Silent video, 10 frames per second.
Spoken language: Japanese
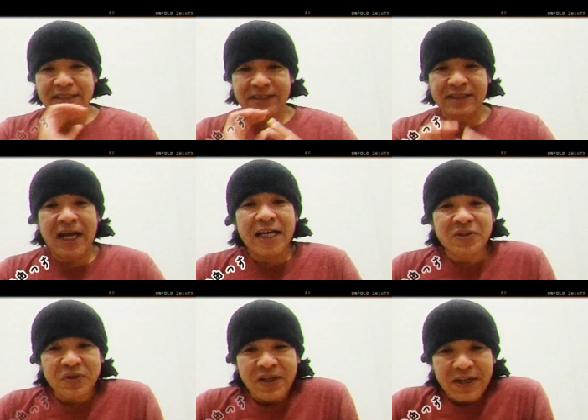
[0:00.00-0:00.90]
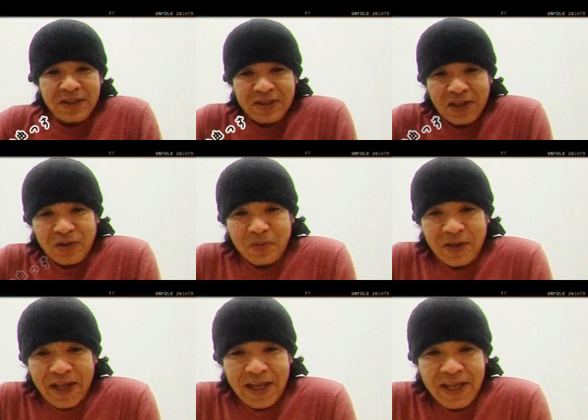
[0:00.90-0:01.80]
長袖なんですけども
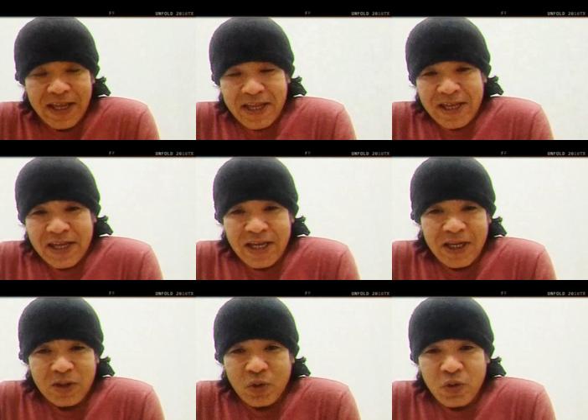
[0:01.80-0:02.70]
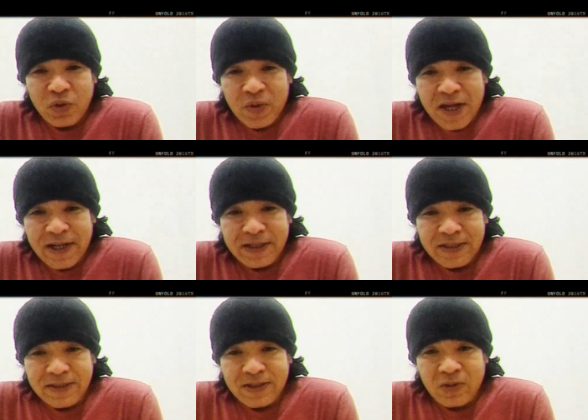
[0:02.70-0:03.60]
ね、えー、というの
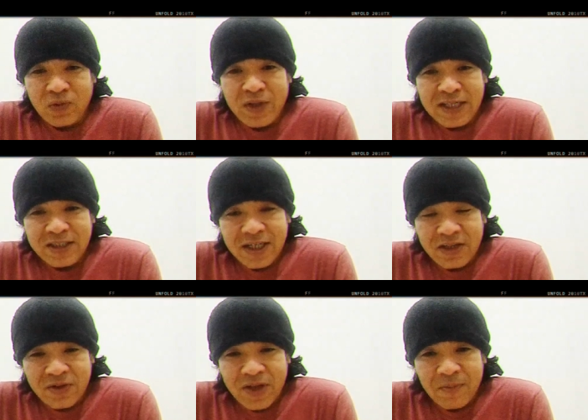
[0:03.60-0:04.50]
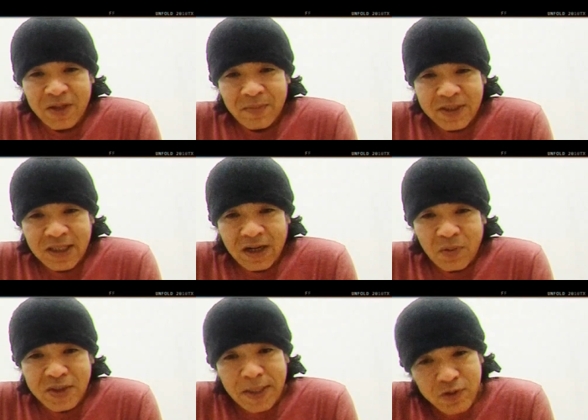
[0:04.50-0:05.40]
は、こんな暑がりの山田バサラ
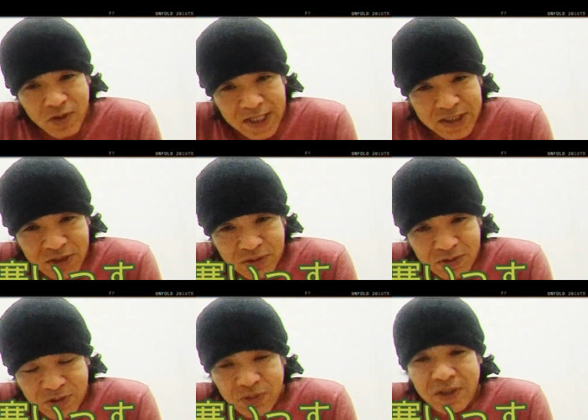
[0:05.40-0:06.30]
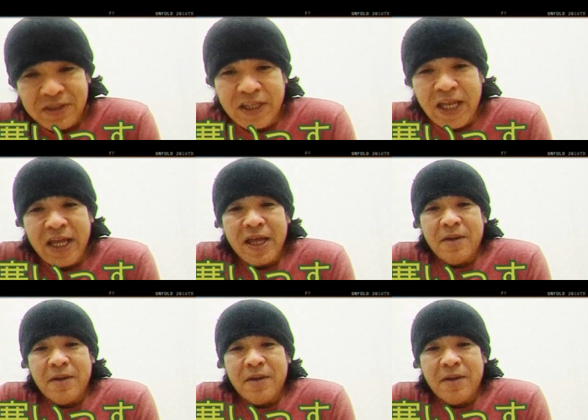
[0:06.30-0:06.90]
も寒く感じるというですね、